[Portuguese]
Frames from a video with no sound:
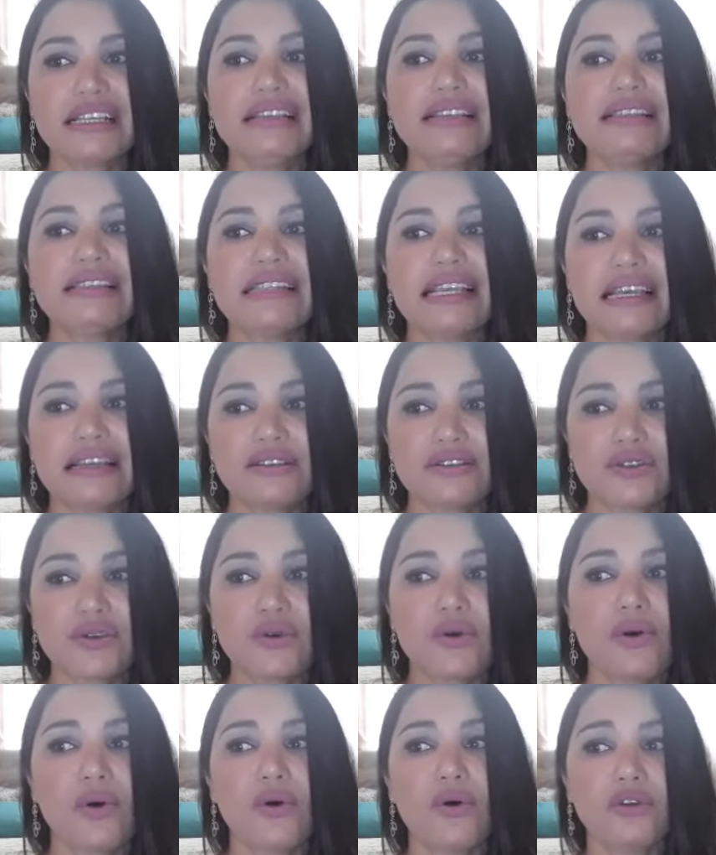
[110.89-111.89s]
incenso,
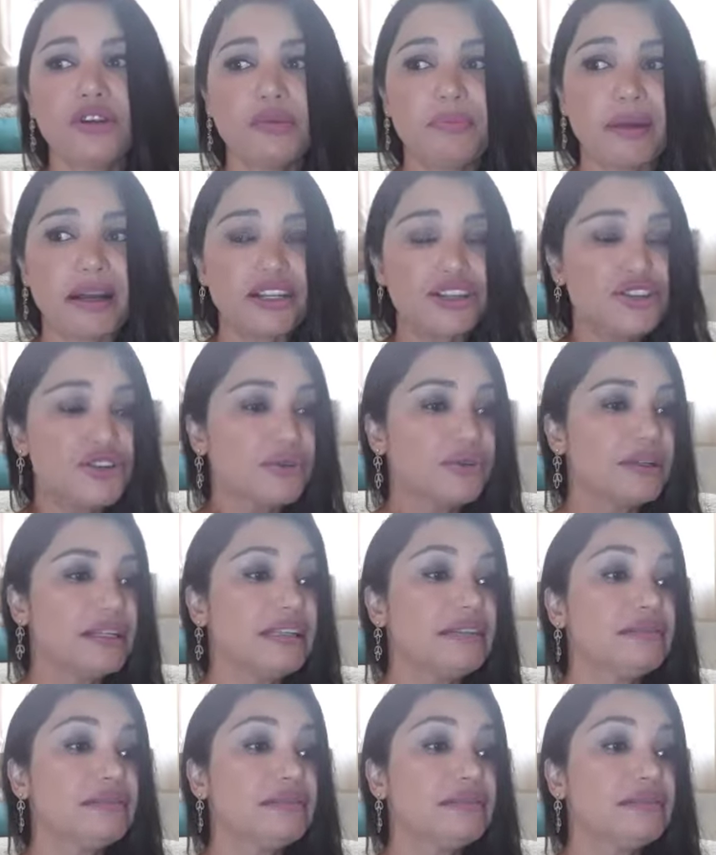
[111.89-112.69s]
couro e patchouli.